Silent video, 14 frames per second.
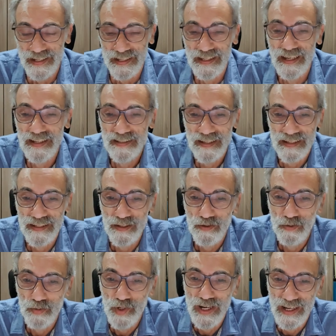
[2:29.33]
E eis aqui
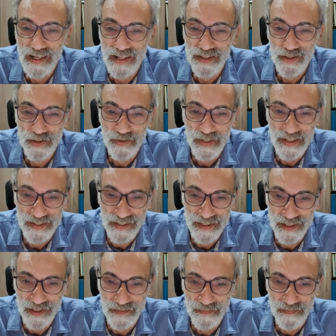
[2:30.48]
como a has de
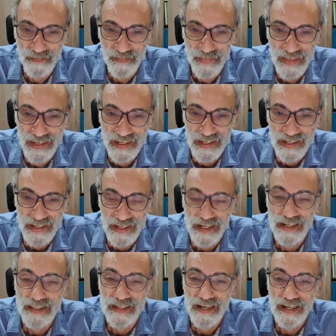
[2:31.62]
fazer.
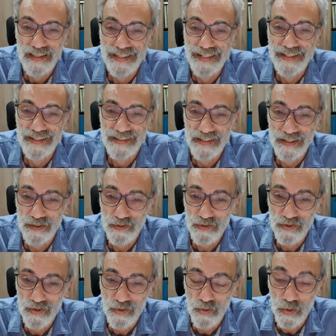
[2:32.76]
Ela terá
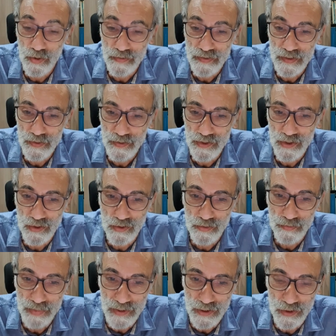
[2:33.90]
trezentos côvados de
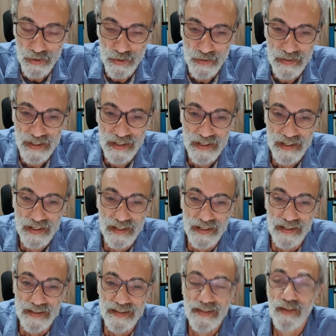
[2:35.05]
comprido
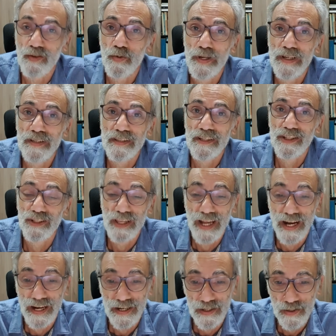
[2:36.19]
50 de
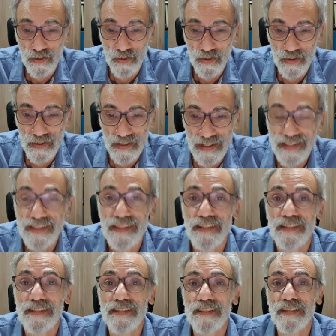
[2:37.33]
largo e
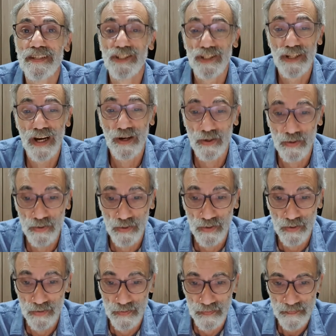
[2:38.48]
30 de alto.